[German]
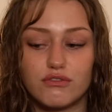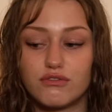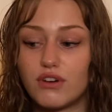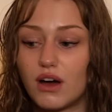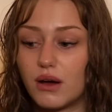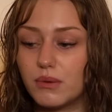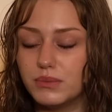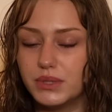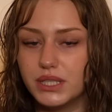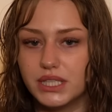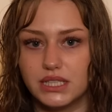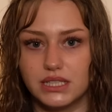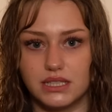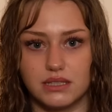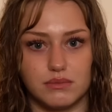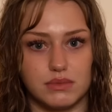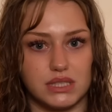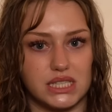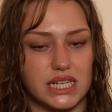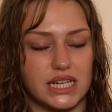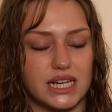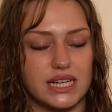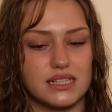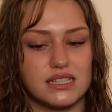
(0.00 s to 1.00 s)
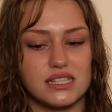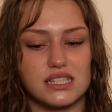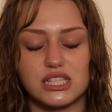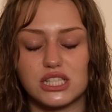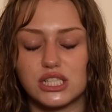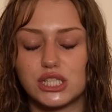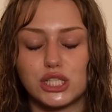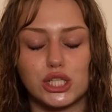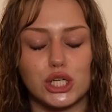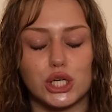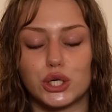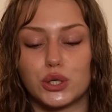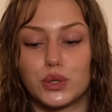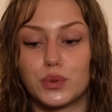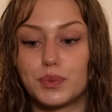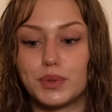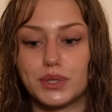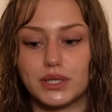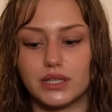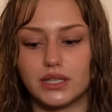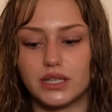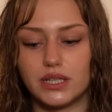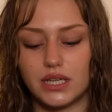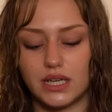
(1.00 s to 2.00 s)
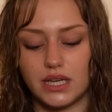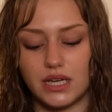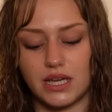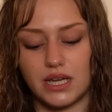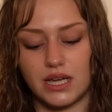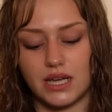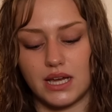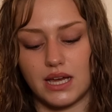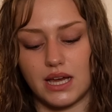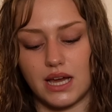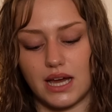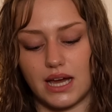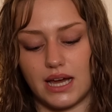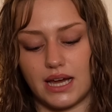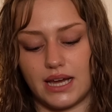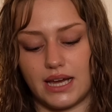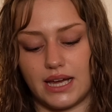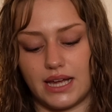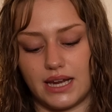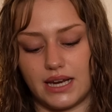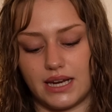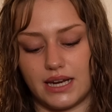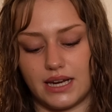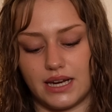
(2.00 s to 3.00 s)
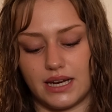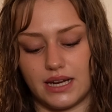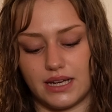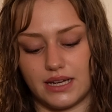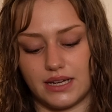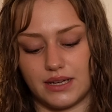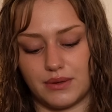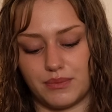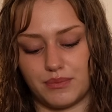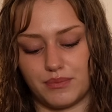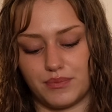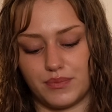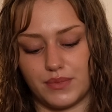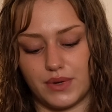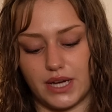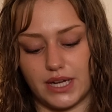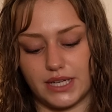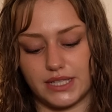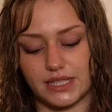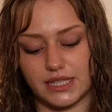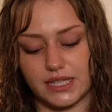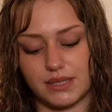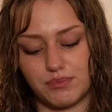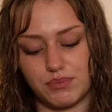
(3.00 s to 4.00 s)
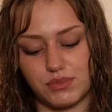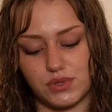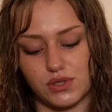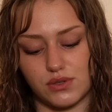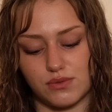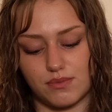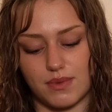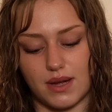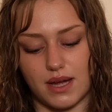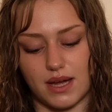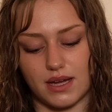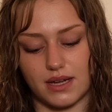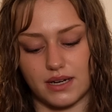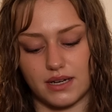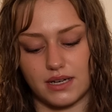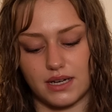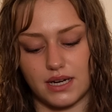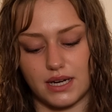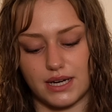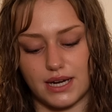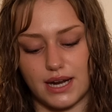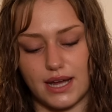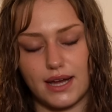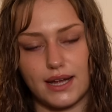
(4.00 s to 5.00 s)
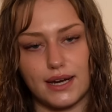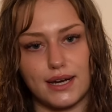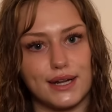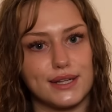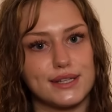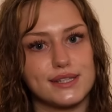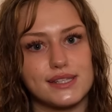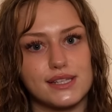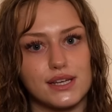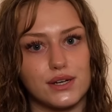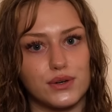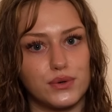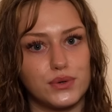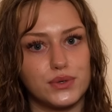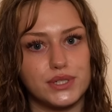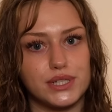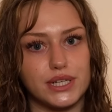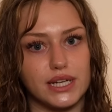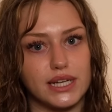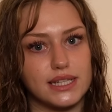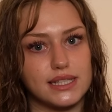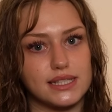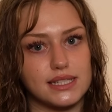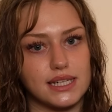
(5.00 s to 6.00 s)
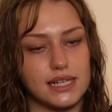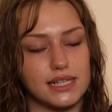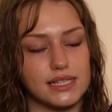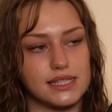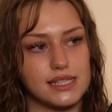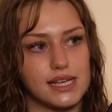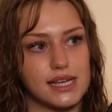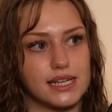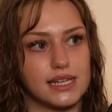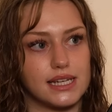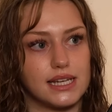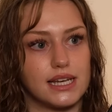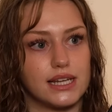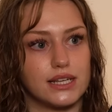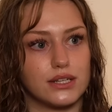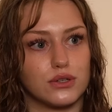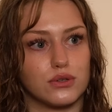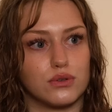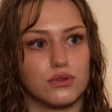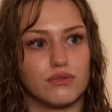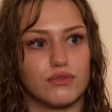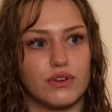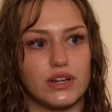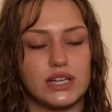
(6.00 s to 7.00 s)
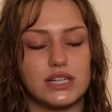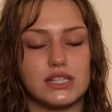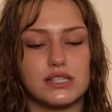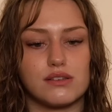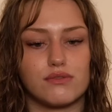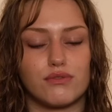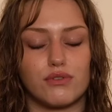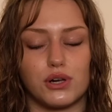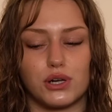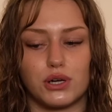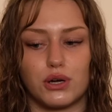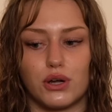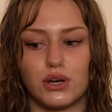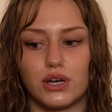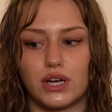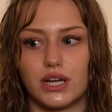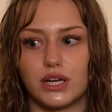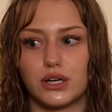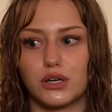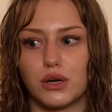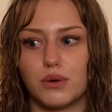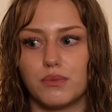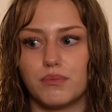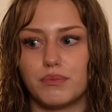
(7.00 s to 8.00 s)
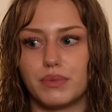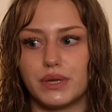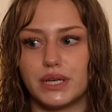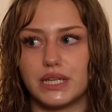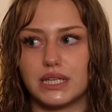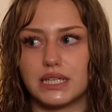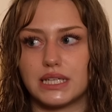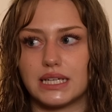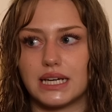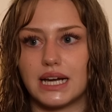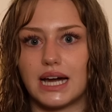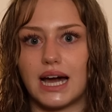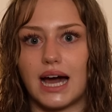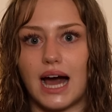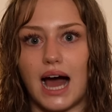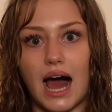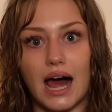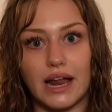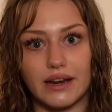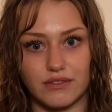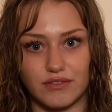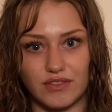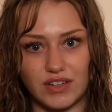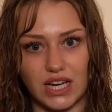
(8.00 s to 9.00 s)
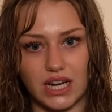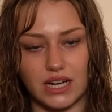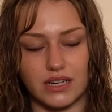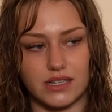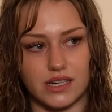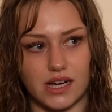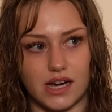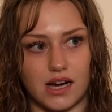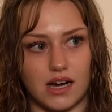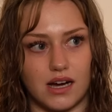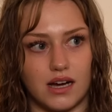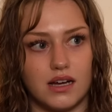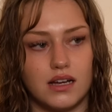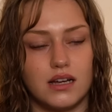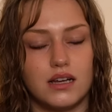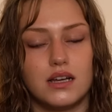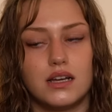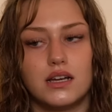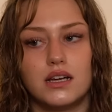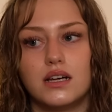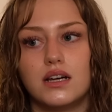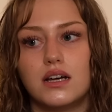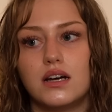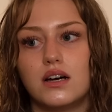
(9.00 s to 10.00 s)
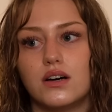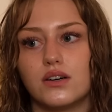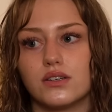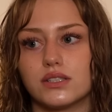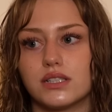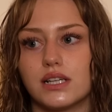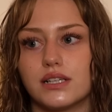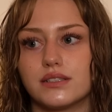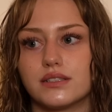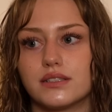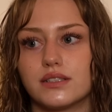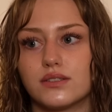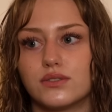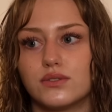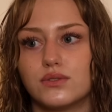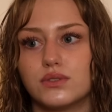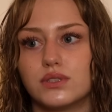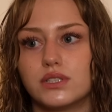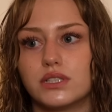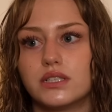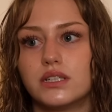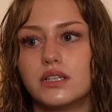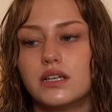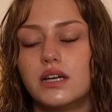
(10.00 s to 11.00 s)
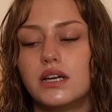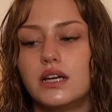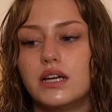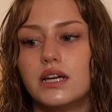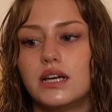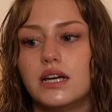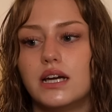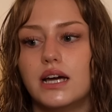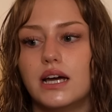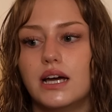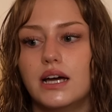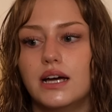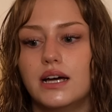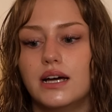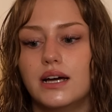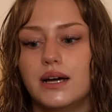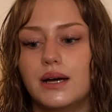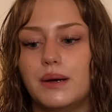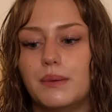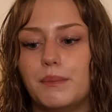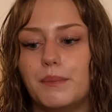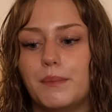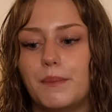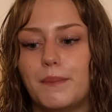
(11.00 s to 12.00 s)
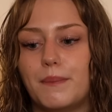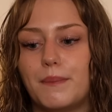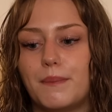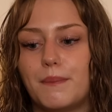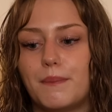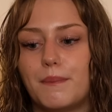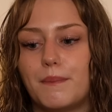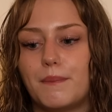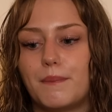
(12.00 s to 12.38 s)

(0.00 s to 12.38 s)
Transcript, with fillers: Familie, mit der ganzen Truppe ein, ähm, ein Trip zu machen. Nach Lanzarote geht's tatsächlich. Und wenn diese Folge online kommt, bin ich gerade wieder da aus Lanzarote. Ähm,